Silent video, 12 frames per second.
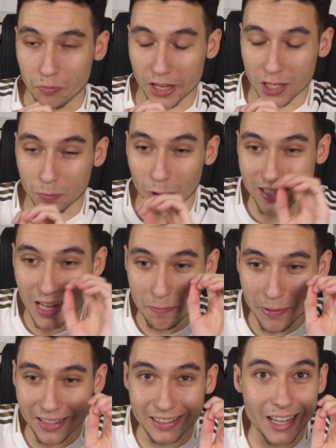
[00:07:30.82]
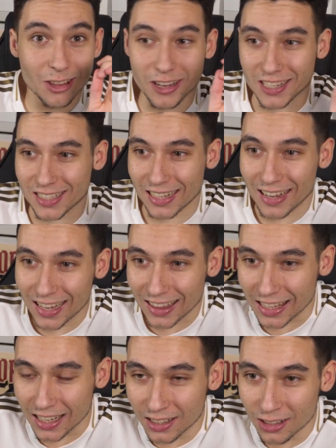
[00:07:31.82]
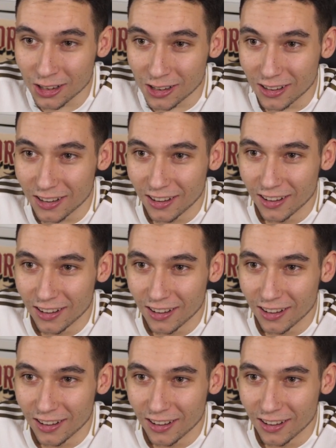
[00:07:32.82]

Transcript: Después del partidazo que se está haciendo...